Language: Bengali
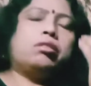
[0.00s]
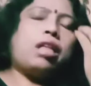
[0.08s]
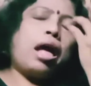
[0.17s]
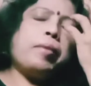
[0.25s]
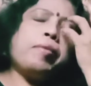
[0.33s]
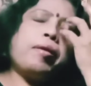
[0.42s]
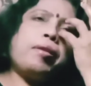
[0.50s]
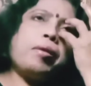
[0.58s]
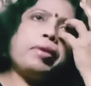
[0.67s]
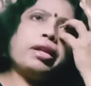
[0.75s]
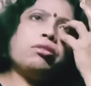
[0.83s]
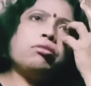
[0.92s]
তাই ভাবলাম
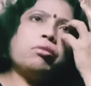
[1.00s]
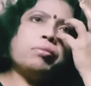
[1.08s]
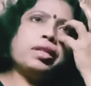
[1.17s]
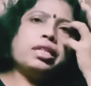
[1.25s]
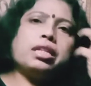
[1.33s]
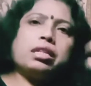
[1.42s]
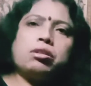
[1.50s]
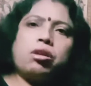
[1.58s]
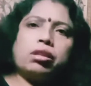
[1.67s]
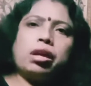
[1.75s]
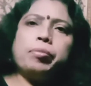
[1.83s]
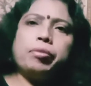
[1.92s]
একটু তোমাদের সাথে
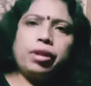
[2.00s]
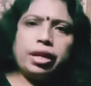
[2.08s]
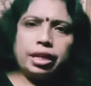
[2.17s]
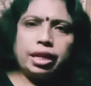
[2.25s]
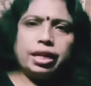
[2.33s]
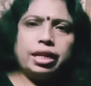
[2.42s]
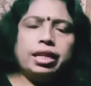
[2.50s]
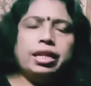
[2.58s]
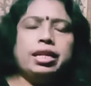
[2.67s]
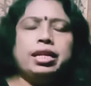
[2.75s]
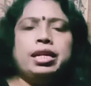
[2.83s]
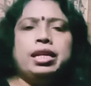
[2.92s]
কথা বলে নিই
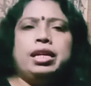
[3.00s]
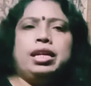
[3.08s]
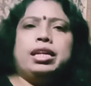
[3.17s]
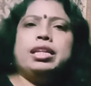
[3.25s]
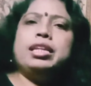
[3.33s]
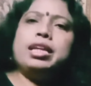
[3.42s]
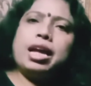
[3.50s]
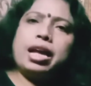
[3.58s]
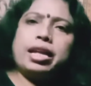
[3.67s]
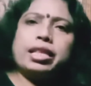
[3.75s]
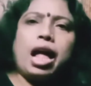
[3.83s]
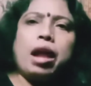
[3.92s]
নিয়ে
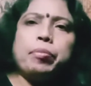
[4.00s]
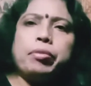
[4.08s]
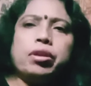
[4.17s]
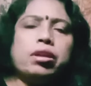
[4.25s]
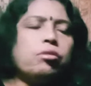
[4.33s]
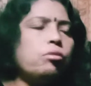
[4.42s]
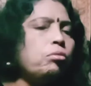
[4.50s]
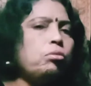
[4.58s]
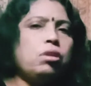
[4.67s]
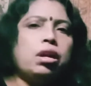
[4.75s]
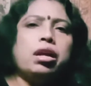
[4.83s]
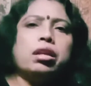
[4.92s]
তারপরে ও
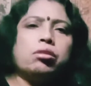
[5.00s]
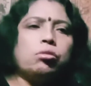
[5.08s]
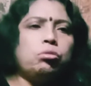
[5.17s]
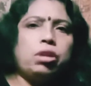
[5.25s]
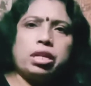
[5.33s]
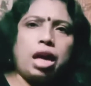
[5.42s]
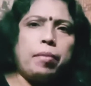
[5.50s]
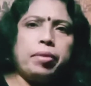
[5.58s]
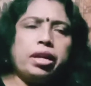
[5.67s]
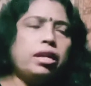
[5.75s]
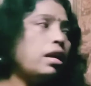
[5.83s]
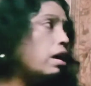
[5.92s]
উঠলে তো উঠে
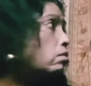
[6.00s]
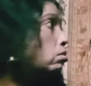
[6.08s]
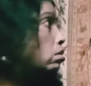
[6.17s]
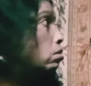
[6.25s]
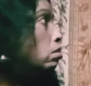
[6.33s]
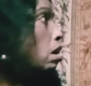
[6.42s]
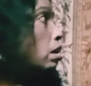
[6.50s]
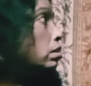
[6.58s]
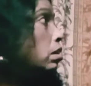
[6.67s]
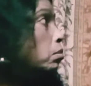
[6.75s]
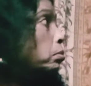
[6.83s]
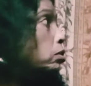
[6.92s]
যাবেই এখন ও আজ
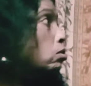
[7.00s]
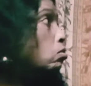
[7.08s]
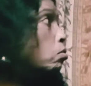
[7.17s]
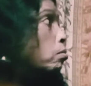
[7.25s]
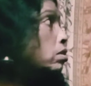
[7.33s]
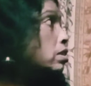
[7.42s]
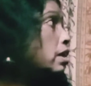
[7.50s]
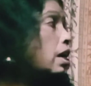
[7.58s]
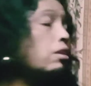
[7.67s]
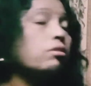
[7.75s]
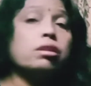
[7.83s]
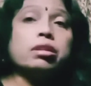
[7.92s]
ভীষণ ঘুমোচ্ছে
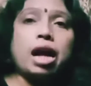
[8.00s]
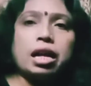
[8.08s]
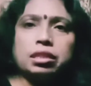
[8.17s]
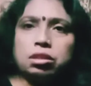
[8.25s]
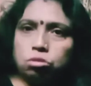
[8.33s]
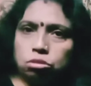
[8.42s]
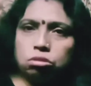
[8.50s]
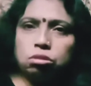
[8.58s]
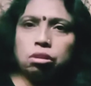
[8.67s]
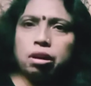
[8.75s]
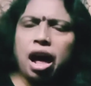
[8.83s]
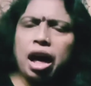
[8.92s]
কেন ওই কাশির
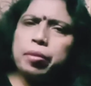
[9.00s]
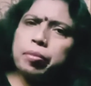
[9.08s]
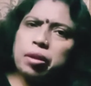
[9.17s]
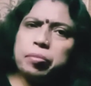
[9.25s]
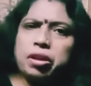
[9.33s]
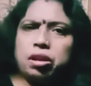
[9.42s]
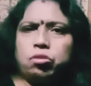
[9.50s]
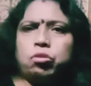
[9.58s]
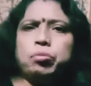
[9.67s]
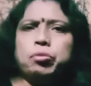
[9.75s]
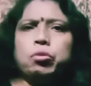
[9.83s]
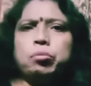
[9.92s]
ওষুধগুলো খায় বলে মানে
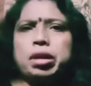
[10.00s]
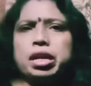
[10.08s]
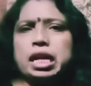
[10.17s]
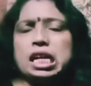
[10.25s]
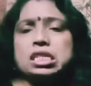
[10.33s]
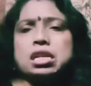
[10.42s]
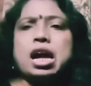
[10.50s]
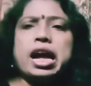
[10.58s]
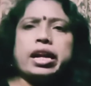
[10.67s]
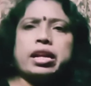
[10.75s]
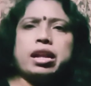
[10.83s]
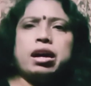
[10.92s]
খুব ঘুমের নেশা
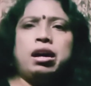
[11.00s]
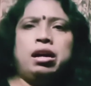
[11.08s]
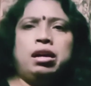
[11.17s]
একটা